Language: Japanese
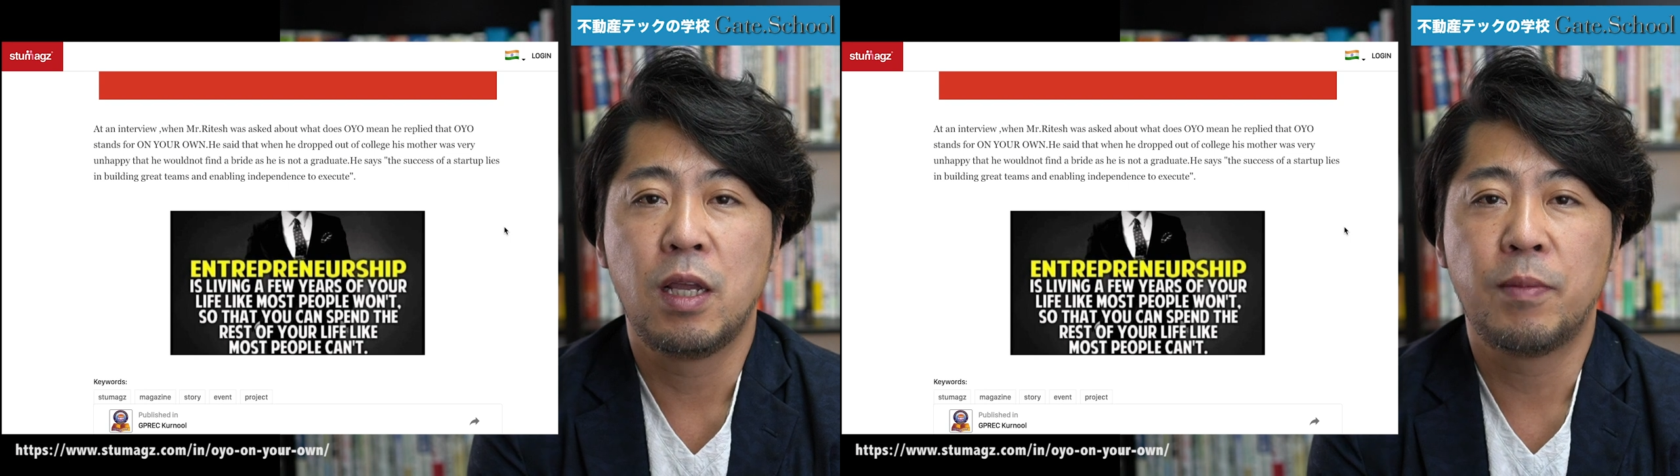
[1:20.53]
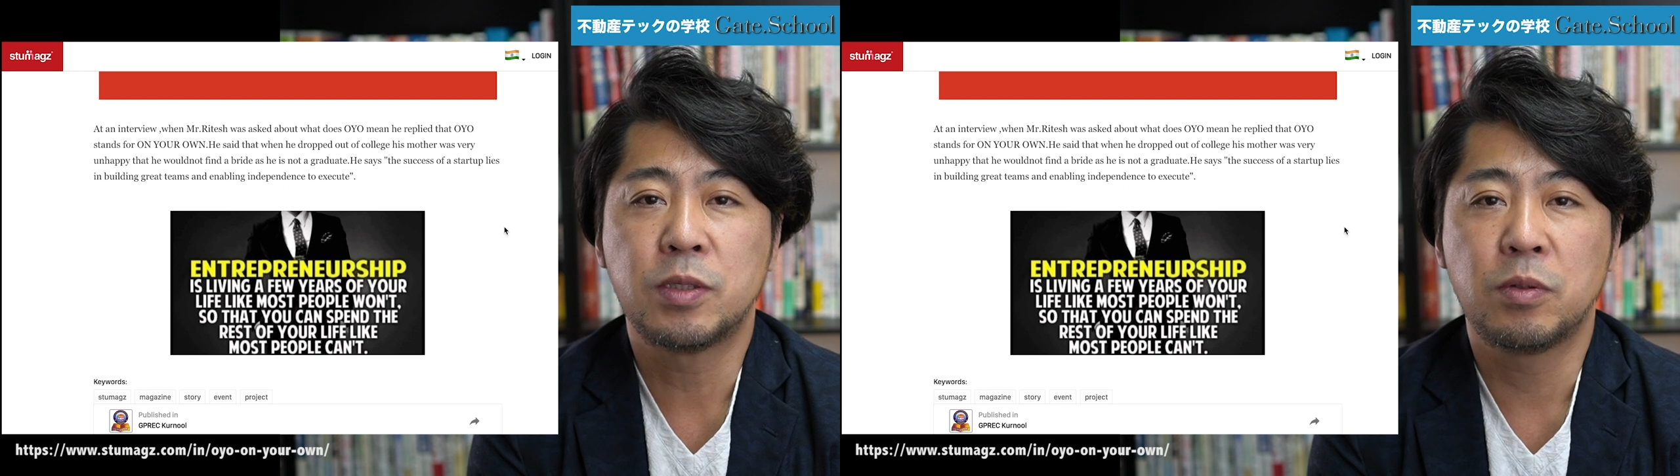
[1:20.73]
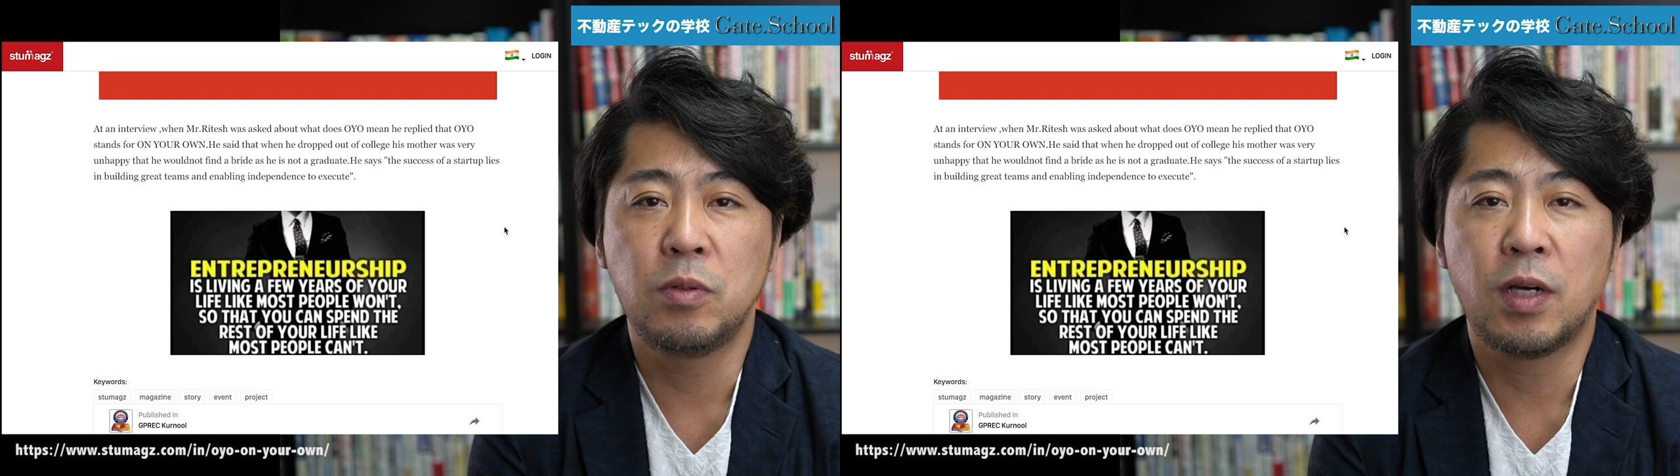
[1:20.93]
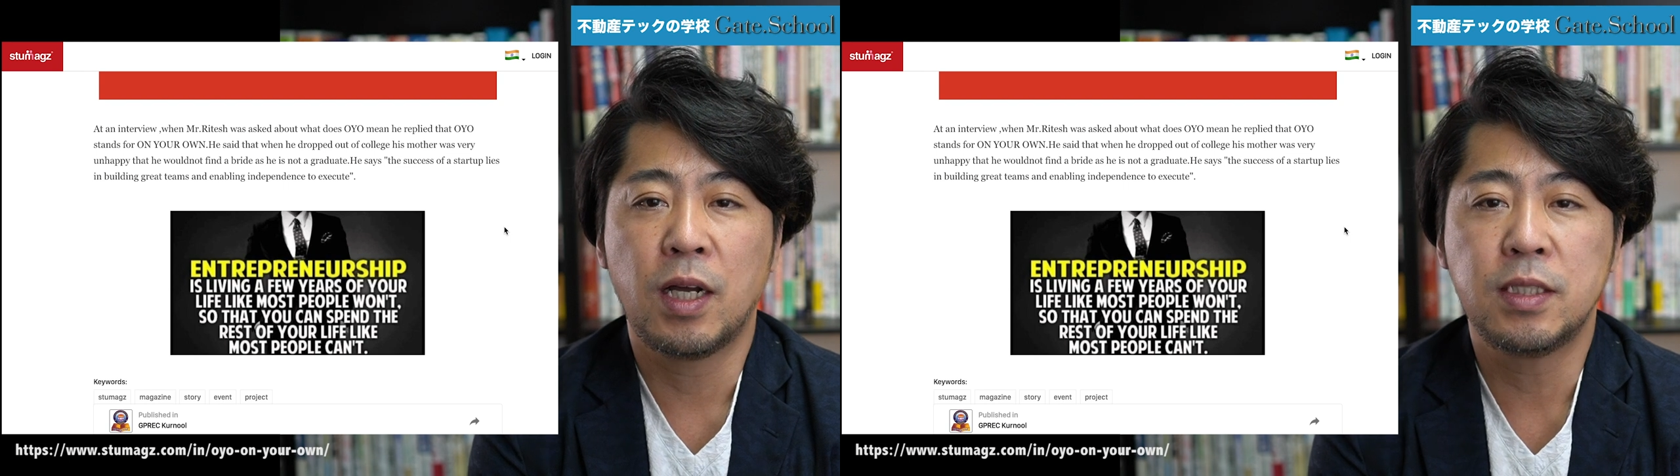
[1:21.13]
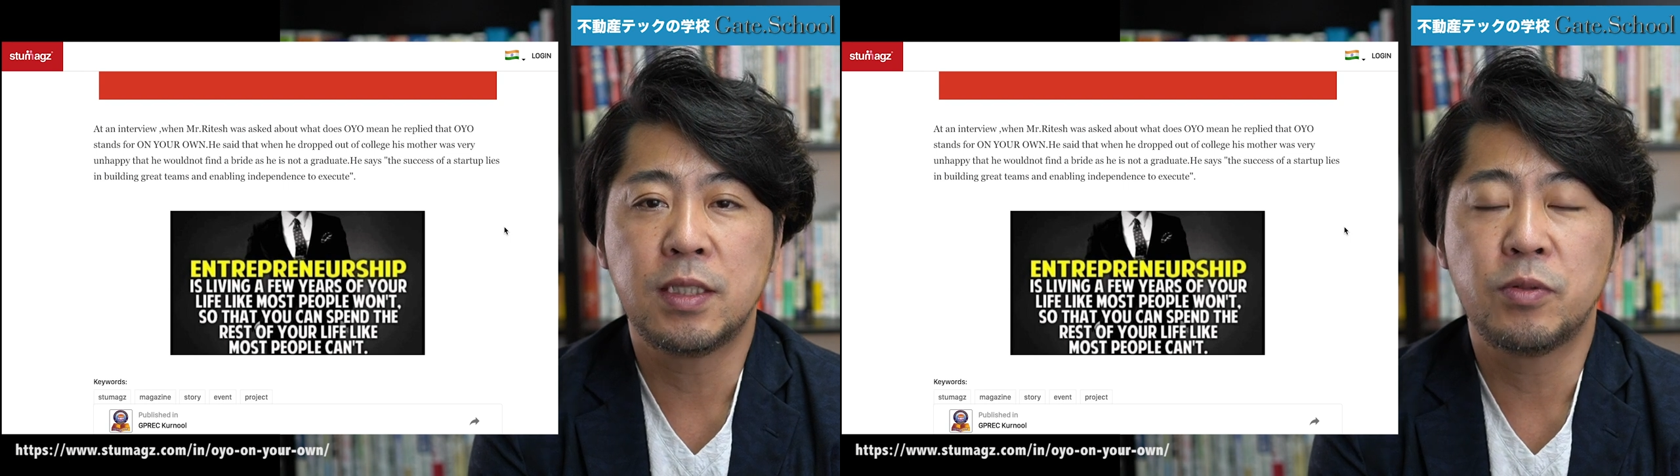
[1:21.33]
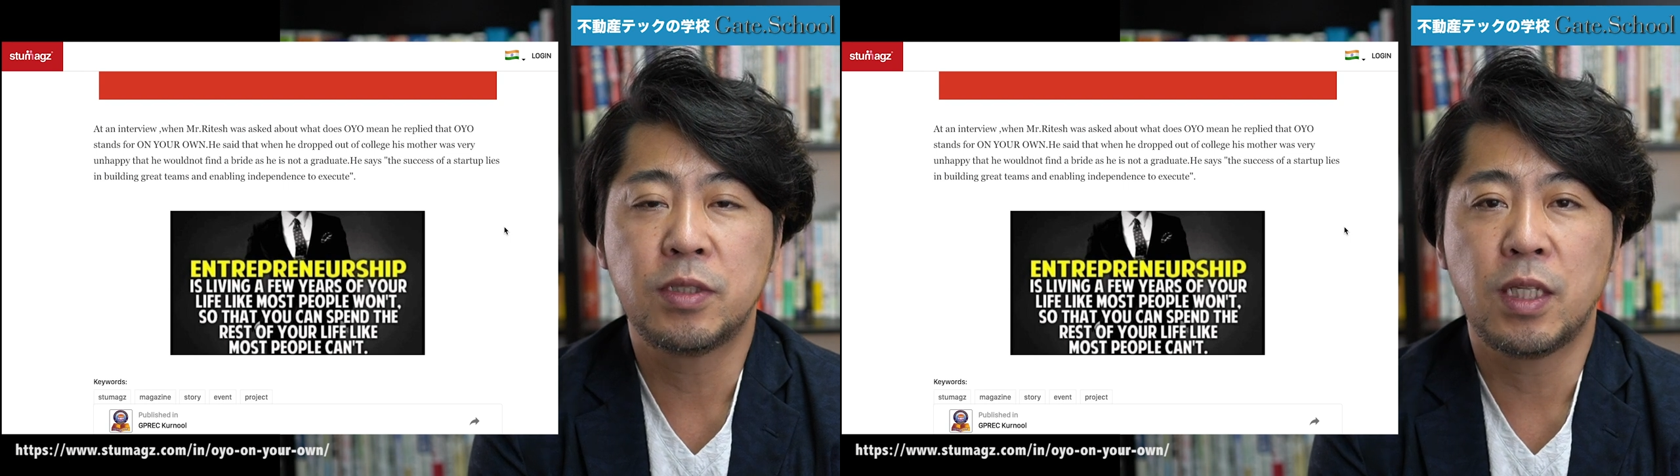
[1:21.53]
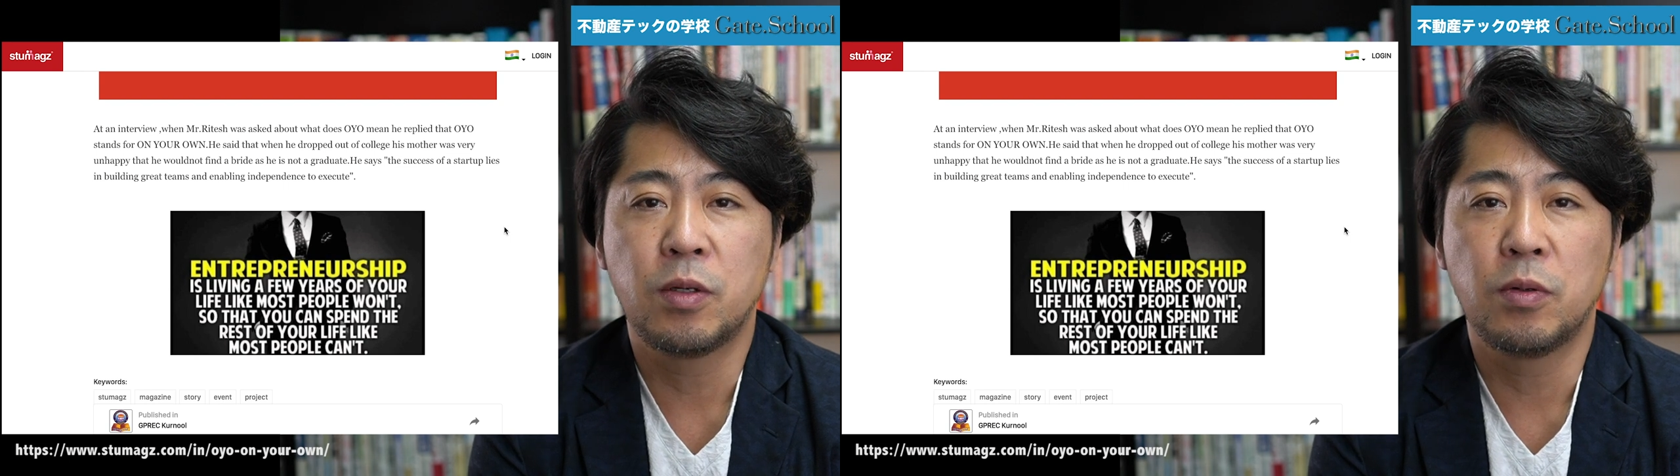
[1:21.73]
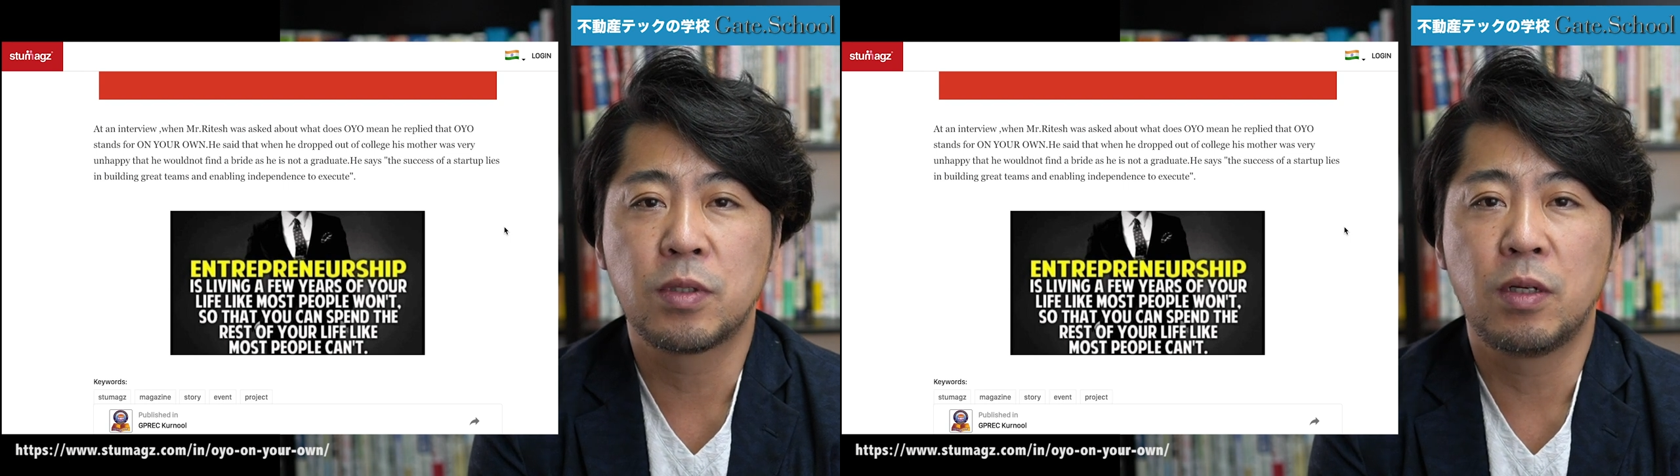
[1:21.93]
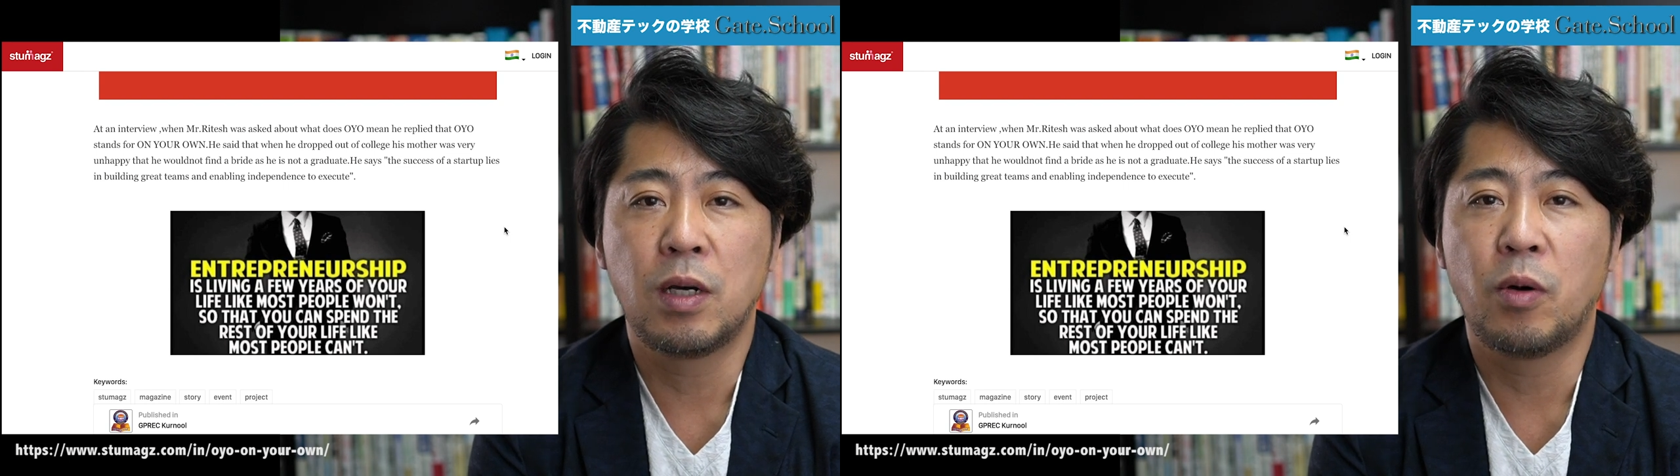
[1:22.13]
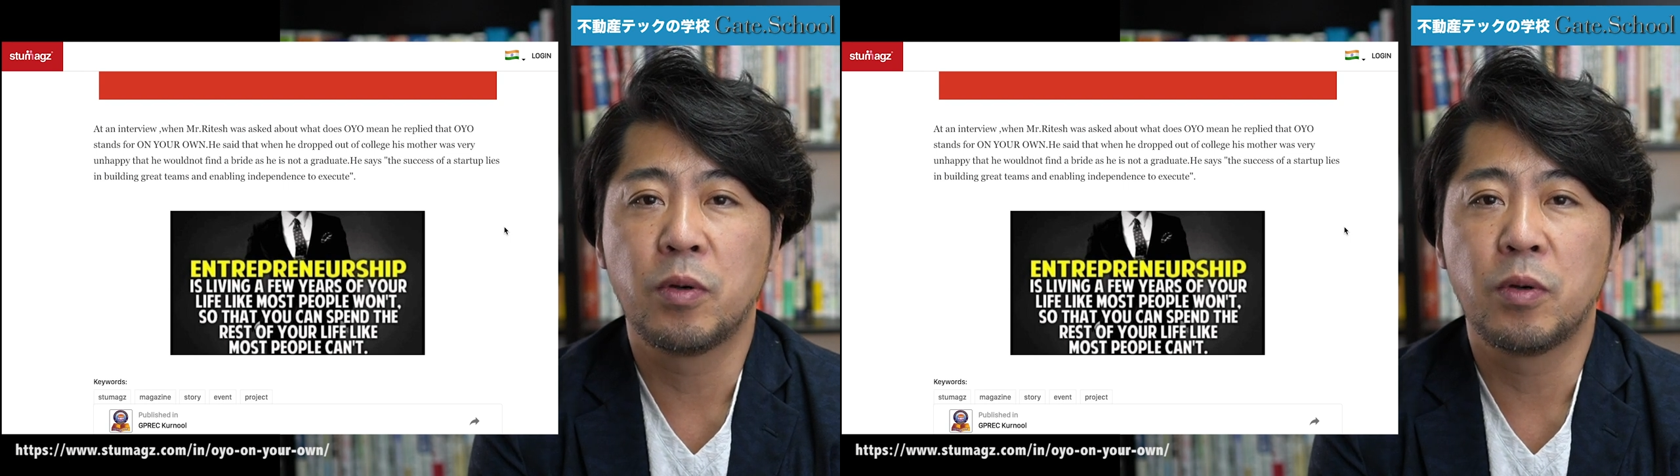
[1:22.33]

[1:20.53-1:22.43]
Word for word: まあ、そこの改善をしていこうっていうのが、